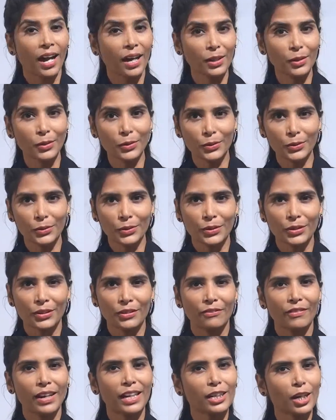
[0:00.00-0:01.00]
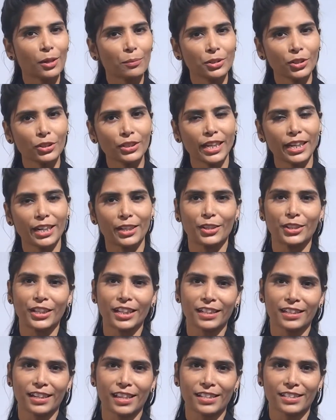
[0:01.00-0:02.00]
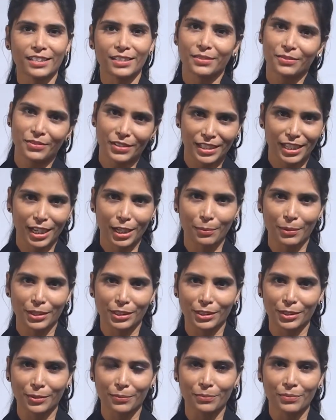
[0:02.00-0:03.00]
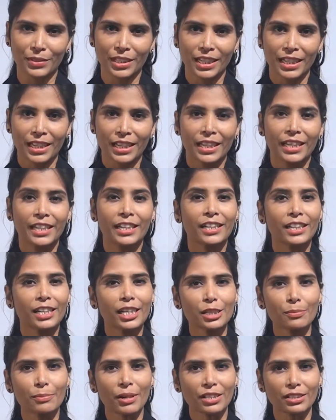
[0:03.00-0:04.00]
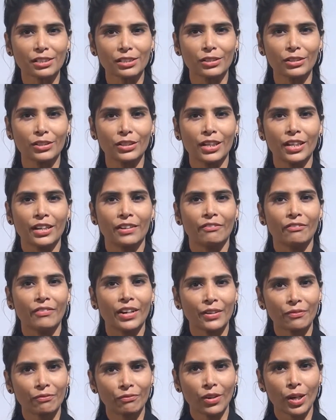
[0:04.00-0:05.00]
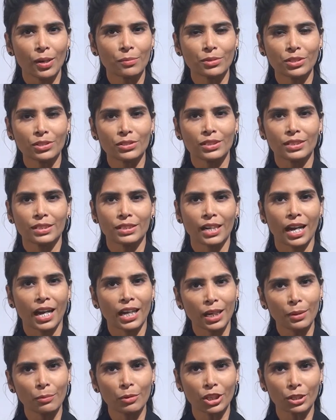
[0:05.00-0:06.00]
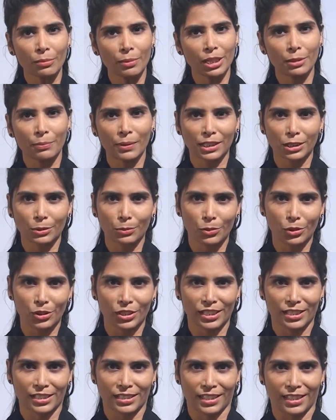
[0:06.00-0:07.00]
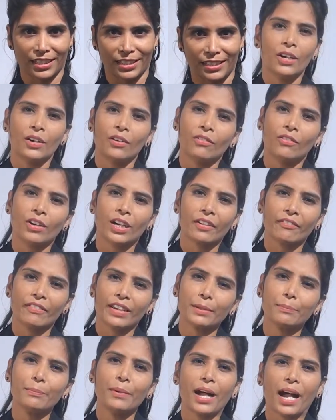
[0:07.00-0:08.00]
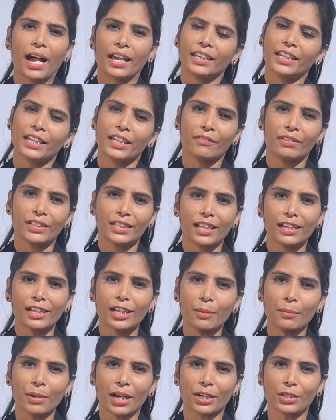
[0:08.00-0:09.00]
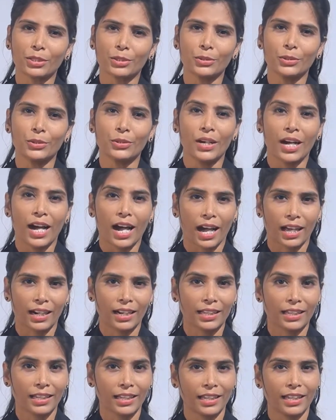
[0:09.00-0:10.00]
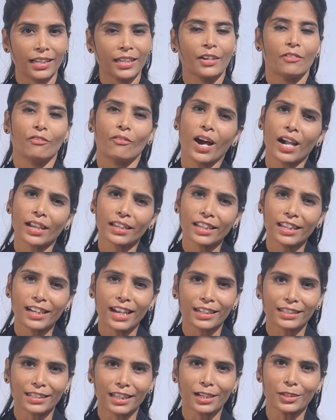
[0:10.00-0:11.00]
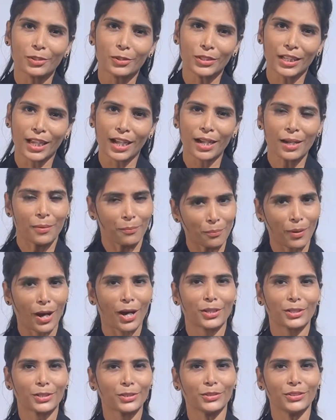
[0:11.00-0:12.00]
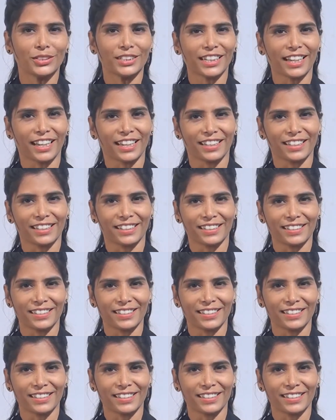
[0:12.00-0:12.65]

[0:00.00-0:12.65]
హలో వెల్కమ్ టు ద ఎడిటెక్ క్లాస్ విశాఖపట్నం ఇంగ్లీష్ భాషలో వెర్బ్ ఫామ్స్ చాలా ముఖ్యమైన పాత్ర పోషిస్తాయి ఒక వెర్బ్ అనేక విధాలుగా మారుతూ అలాగే వాక్యాల అర్థాలు కూడా మారుతూ ఉంటాయి